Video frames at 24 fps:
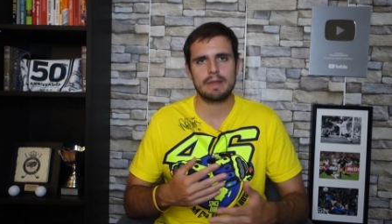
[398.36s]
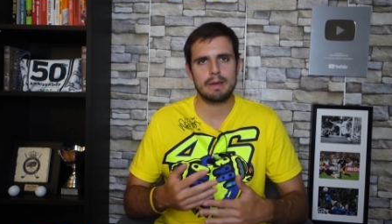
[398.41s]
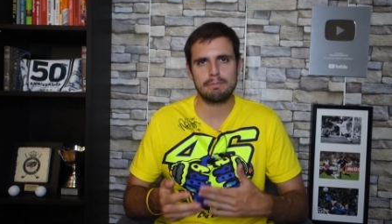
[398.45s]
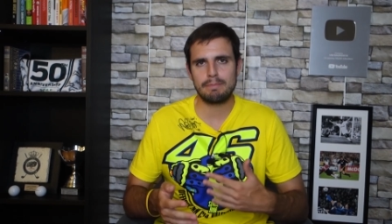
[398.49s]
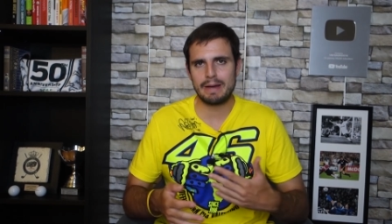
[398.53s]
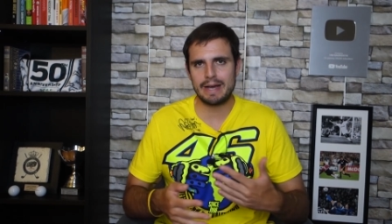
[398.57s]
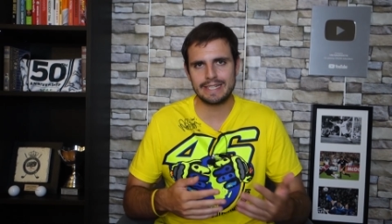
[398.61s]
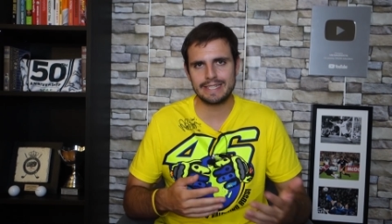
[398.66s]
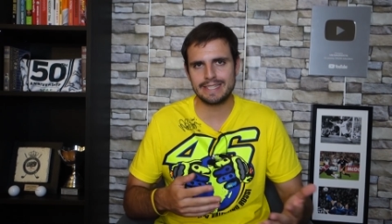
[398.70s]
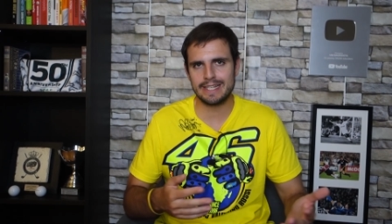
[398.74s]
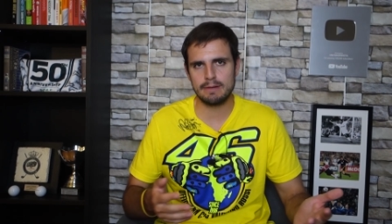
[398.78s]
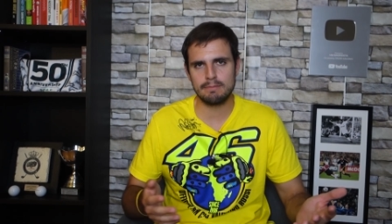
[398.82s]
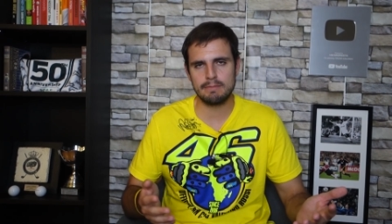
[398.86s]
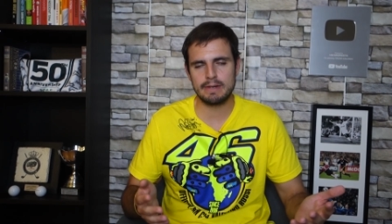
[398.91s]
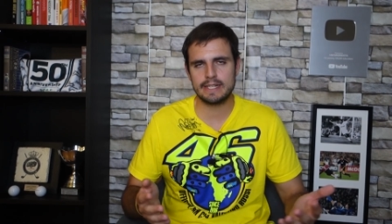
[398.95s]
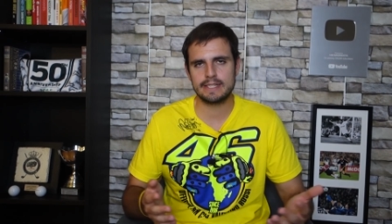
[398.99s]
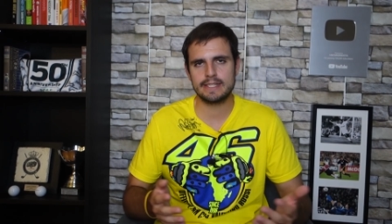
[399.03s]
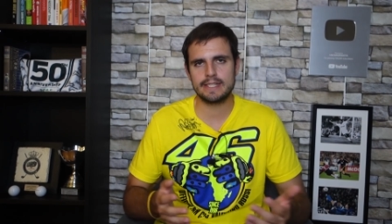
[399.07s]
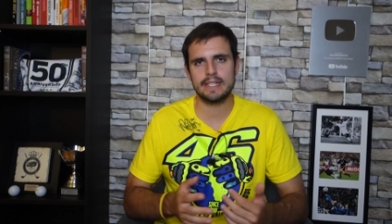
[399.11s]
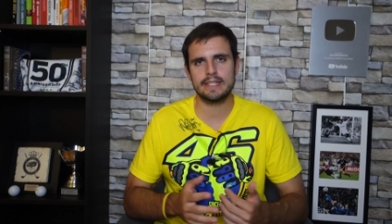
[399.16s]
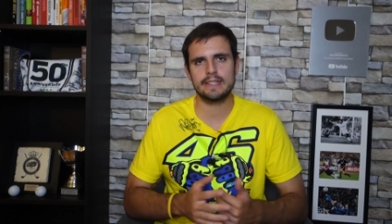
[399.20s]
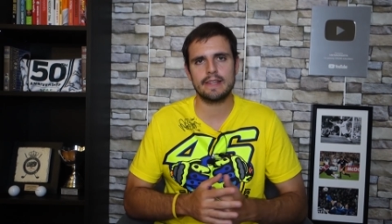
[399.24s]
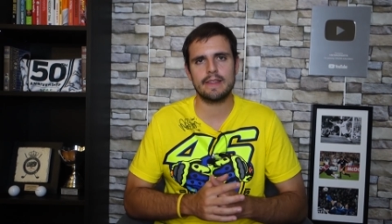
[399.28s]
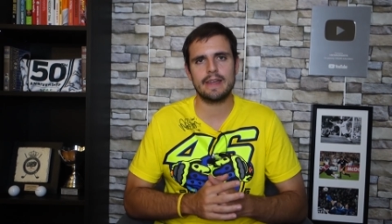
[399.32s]
pasan
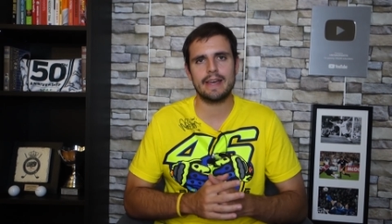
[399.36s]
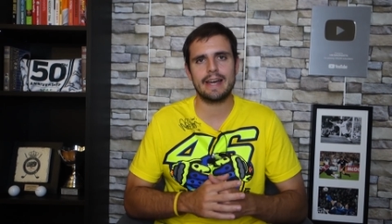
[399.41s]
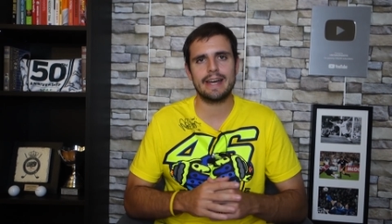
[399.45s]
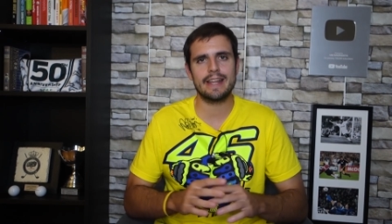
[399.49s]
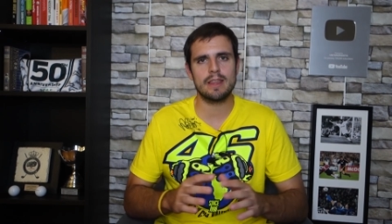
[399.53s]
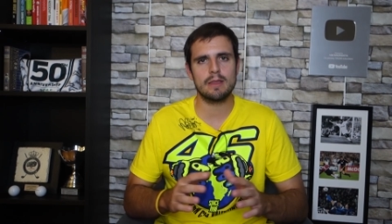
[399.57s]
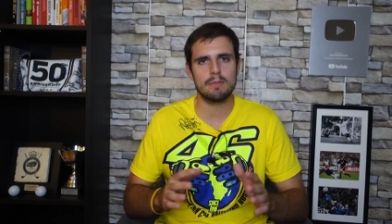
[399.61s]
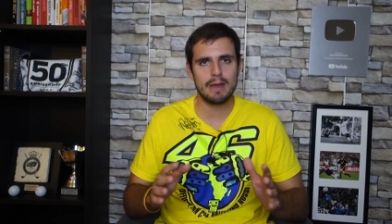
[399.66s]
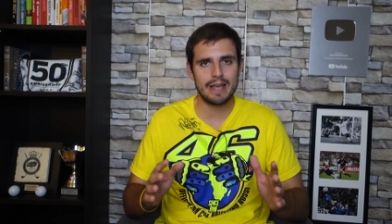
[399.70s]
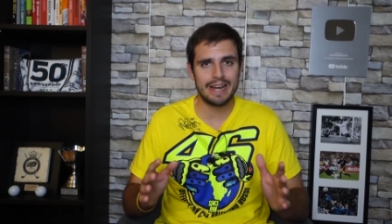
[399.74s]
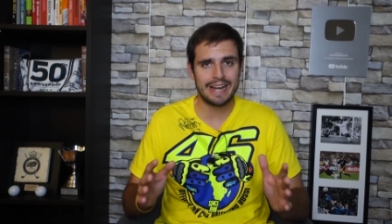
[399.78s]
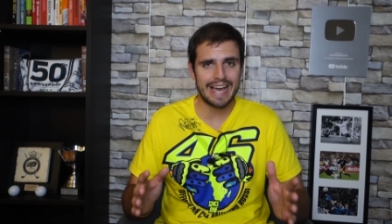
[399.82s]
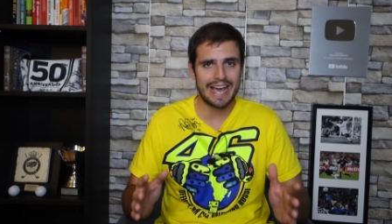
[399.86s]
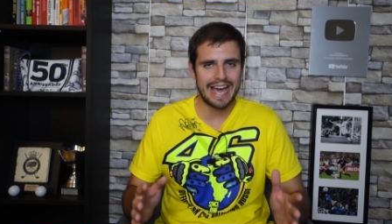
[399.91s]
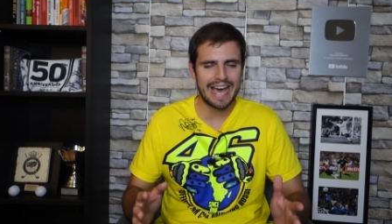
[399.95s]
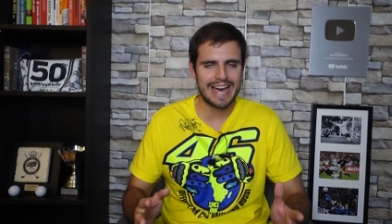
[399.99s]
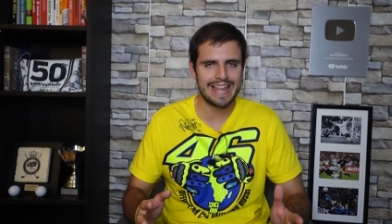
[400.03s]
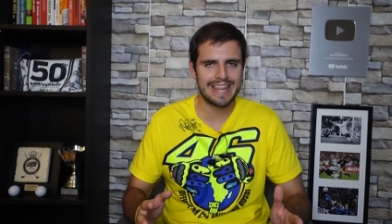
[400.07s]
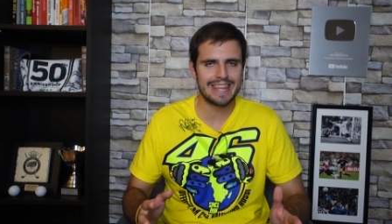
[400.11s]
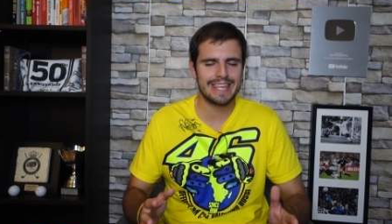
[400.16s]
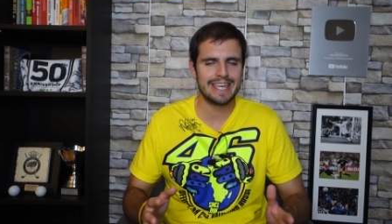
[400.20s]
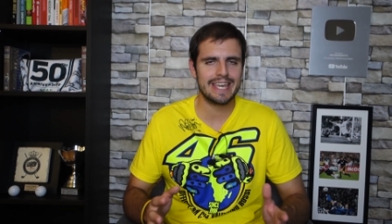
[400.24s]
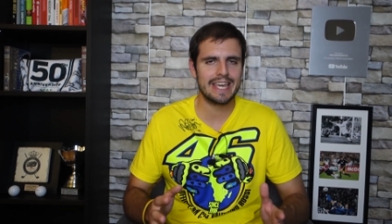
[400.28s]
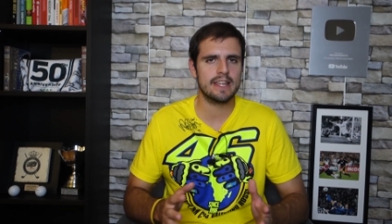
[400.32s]
bastante de Gareth Bale a
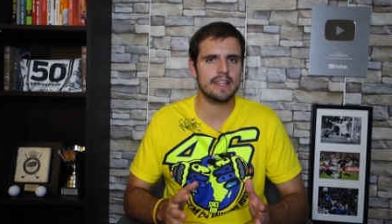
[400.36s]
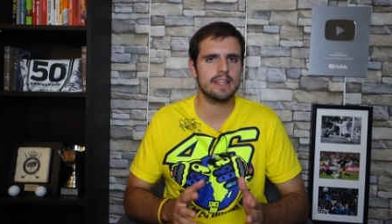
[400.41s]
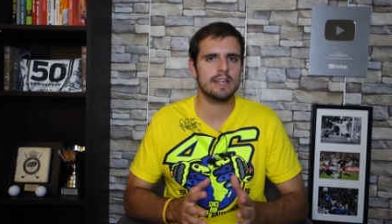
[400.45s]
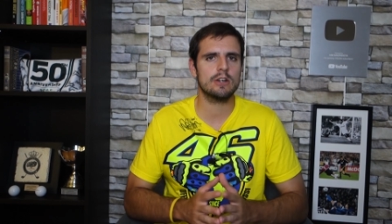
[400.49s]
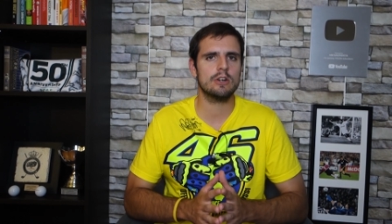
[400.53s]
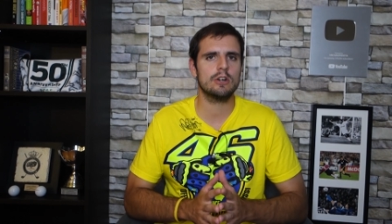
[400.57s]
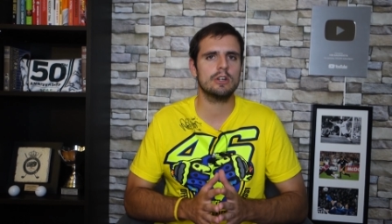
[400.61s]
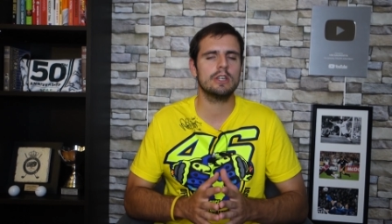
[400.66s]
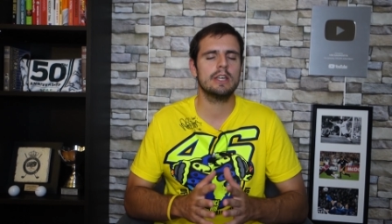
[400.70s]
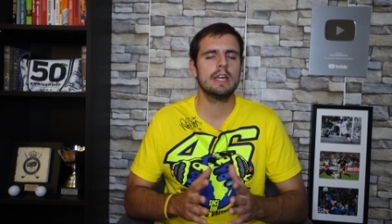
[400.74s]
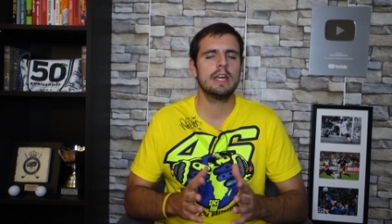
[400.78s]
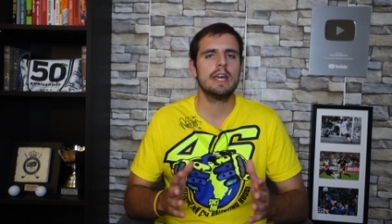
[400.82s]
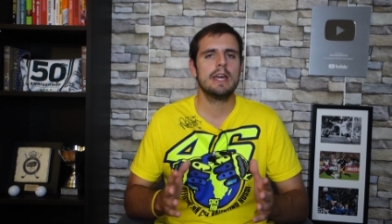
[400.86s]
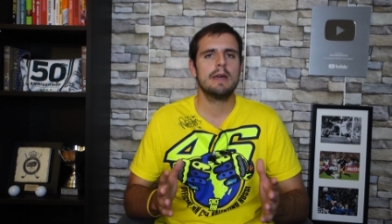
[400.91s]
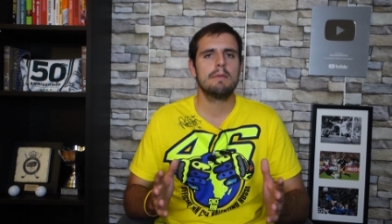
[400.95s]
día de hoy,